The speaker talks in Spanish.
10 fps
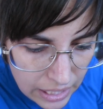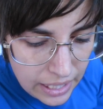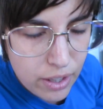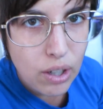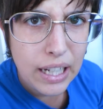
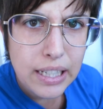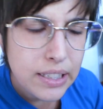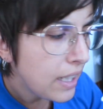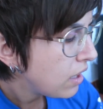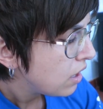He leído la
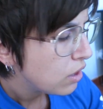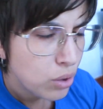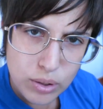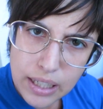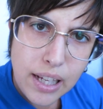carta.
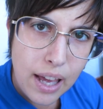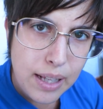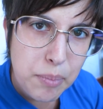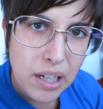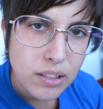Susana y
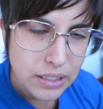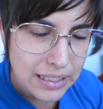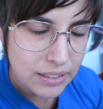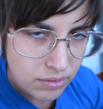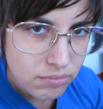Arima. Sí,